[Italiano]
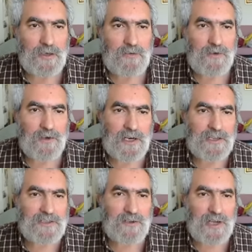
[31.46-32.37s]

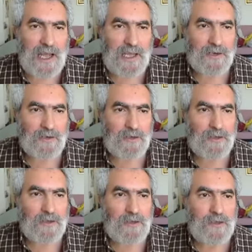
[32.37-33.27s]
Fiorenzo caro,
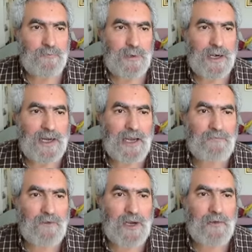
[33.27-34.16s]
parlar
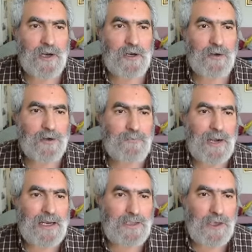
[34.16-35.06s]
volevo allor
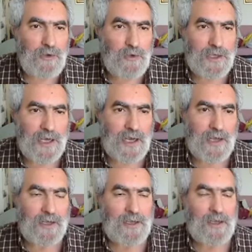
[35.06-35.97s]
male di
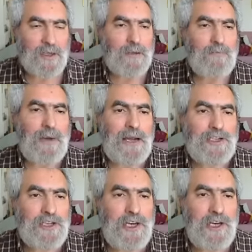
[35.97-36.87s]
Lucca, ma il
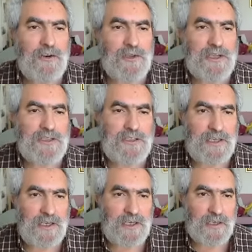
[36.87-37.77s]
cinico
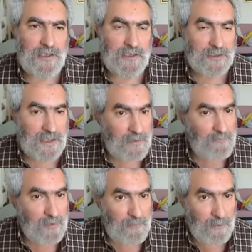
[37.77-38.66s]
destin,
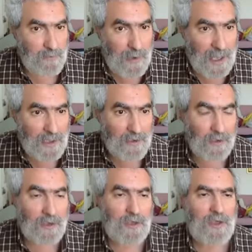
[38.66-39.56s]
sempre più
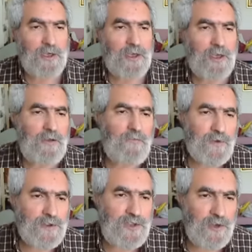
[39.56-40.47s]
baro, in
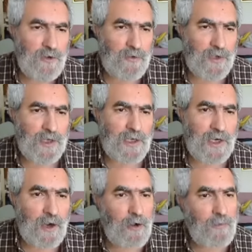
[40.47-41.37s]
Frosinon
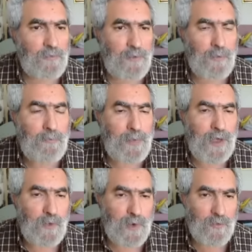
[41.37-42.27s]
creò più
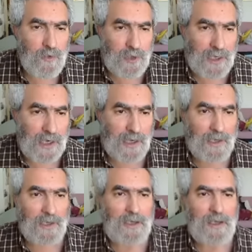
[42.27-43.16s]
pingue mucca,